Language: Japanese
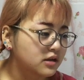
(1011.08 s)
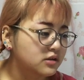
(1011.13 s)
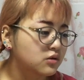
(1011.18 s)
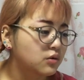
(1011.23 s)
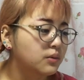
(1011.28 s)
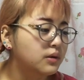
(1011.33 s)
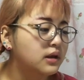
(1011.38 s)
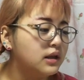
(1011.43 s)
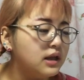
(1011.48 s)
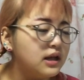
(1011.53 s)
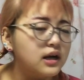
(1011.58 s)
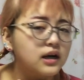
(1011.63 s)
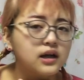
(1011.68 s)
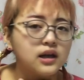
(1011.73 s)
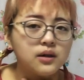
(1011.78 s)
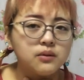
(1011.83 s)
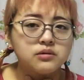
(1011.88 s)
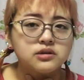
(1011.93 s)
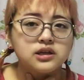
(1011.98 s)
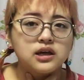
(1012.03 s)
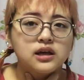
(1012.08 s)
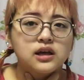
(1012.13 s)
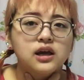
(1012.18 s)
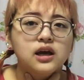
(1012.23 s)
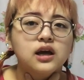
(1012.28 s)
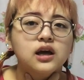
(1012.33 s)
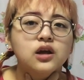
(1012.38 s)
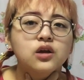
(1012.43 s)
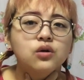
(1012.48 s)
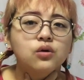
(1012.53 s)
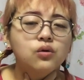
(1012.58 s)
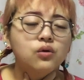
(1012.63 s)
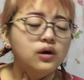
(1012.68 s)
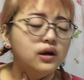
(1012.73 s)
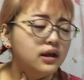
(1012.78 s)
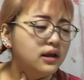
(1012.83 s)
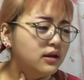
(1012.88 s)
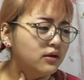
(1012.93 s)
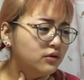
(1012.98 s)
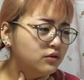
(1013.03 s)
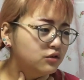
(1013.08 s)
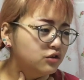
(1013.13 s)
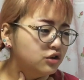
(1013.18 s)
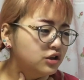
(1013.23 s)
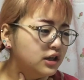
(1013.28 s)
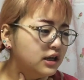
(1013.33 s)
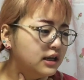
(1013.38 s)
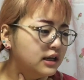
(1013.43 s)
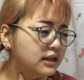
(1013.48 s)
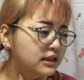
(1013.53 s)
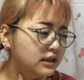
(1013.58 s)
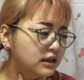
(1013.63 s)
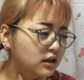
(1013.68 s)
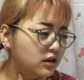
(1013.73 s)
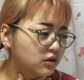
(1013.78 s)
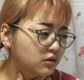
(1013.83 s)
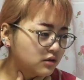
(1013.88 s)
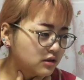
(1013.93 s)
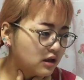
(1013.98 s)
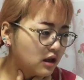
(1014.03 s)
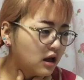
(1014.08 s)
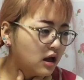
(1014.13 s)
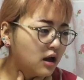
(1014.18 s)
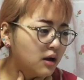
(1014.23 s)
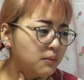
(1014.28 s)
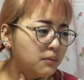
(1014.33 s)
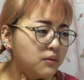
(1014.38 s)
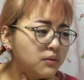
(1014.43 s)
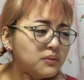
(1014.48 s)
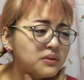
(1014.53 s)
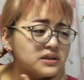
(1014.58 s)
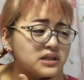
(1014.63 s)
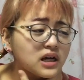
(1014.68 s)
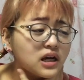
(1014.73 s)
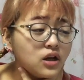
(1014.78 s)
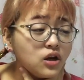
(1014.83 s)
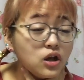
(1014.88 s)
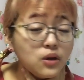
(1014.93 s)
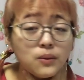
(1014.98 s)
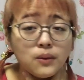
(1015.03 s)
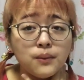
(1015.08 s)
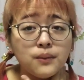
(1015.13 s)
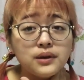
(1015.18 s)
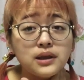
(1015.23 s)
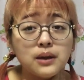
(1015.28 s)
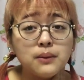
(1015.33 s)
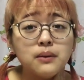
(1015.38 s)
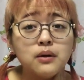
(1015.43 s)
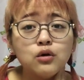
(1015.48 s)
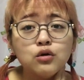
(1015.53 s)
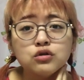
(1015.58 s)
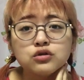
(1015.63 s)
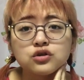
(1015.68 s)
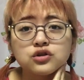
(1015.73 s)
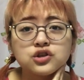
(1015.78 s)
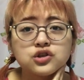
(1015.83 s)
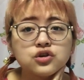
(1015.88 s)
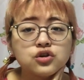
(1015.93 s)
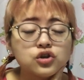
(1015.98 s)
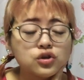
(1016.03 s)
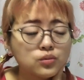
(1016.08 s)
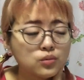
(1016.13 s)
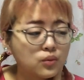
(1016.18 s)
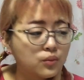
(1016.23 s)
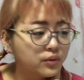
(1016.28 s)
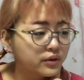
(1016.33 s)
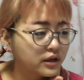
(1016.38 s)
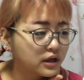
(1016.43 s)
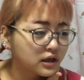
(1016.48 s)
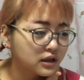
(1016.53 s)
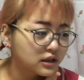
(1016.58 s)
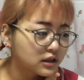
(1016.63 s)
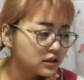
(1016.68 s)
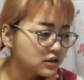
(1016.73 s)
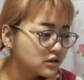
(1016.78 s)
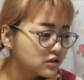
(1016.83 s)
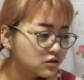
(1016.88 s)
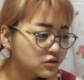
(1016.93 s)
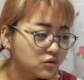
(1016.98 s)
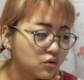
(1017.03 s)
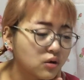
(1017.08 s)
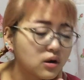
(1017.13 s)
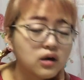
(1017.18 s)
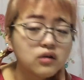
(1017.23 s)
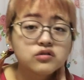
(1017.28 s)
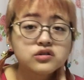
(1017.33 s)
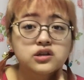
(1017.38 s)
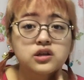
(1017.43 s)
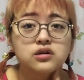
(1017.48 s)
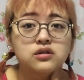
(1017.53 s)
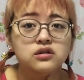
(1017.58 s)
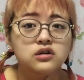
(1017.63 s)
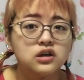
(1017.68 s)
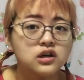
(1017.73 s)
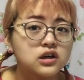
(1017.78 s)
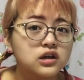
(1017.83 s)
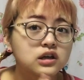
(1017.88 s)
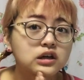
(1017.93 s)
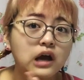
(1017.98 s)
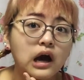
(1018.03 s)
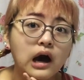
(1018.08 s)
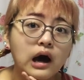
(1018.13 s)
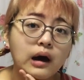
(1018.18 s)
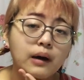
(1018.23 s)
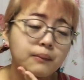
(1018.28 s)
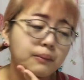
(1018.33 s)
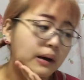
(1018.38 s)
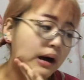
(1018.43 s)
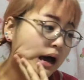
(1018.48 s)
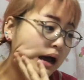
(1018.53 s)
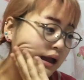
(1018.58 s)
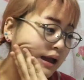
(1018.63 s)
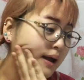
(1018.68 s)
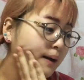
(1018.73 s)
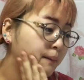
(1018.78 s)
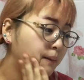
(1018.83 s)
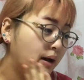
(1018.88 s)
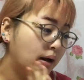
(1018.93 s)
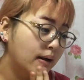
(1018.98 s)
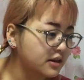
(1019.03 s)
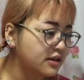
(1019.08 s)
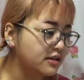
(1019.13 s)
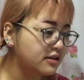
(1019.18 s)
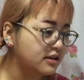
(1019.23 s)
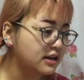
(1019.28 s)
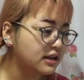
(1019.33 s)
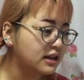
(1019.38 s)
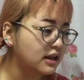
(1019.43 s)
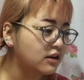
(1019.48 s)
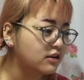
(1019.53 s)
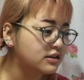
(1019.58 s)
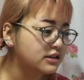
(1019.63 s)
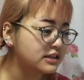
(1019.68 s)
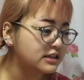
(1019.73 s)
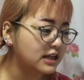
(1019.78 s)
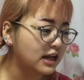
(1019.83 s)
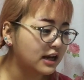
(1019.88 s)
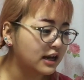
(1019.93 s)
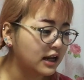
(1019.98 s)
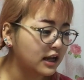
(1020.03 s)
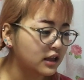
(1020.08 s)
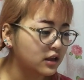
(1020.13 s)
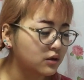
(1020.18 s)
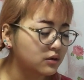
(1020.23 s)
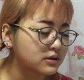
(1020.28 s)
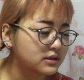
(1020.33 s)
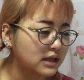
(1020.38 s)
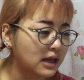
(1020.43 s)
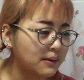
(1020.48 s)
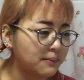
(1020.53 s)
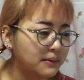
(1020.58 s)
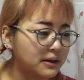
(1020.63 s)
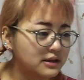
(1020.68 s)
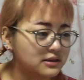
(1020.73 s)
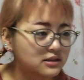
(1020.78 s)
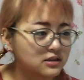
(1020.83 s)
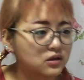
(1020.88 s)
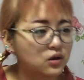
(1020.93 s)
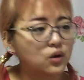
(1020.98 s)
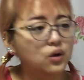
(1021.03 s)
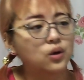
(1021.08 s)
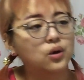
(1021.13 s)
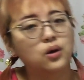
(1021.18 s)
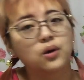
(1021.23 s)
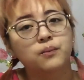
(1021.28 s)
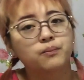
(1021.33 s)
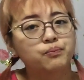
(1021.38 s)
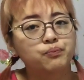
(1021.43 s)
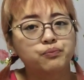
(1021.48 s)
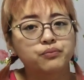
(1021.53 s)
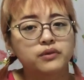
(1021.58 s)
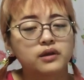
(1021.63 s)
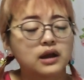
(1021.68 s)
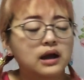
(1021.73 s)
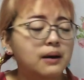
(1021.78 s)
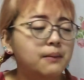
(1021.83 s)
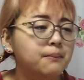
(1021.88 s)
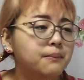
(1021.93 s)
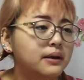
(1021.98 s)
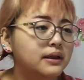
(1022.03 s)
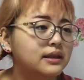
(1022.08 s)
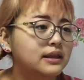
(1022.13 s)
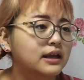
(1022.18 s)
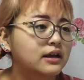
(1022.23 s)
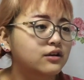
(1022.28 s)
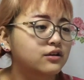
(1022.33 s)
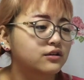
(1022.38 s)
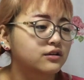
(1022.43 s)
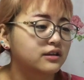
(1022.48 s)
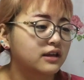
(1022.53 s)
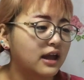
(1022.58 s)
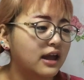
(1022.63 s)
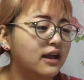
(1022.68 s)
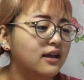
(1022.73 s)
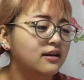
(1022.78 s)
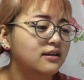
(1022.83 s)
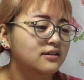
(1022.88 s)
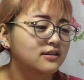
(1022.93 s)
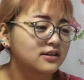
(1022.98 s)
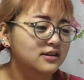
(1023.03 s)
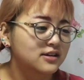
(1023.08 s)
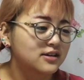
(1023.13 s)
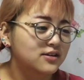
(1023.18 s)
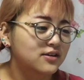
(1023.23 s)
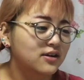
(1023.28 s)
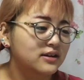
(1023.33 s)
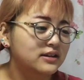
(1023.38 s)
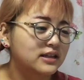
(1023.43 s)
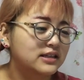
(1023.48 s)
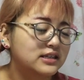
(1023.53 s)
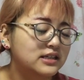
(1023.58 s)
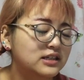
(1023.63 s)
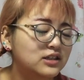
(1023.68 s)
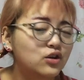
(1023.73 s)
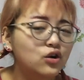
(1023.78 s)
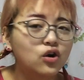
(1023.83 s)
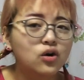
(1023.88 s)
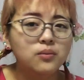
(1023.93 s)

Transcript: ごめんね。なんかね、もう酒焼けの声、本当に嫌なんだけどさ。もうまさかの今、もう生放送しようとも思ってなかった。ら、すごい顔してる。やばいやばい。ディズニー楽しんでありがとうございます。そう。頑張ってくるで、ね。私、人